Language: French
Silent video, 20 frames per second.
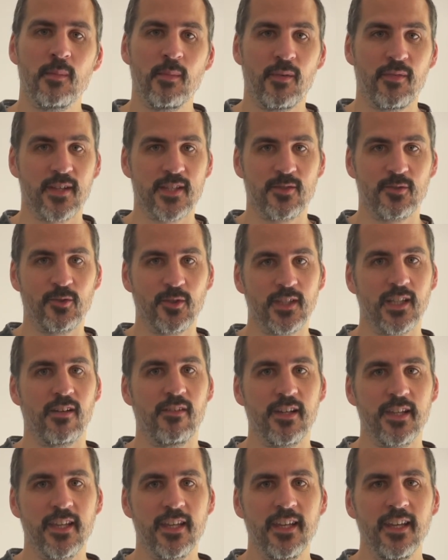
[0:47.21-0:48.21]
ma façon de
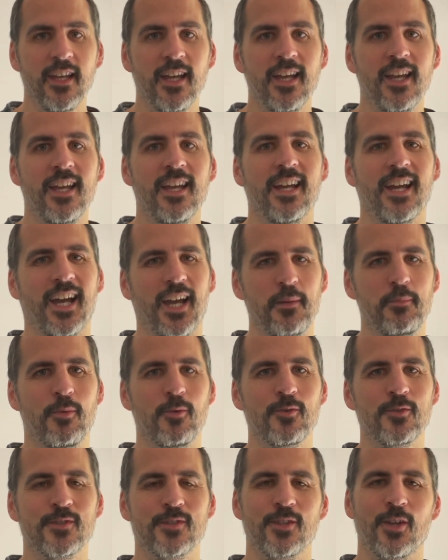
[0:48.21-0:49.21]
travailler
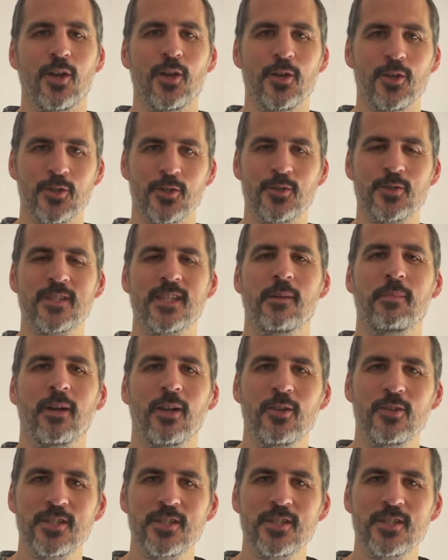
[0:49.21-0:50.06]
Réponse juste après le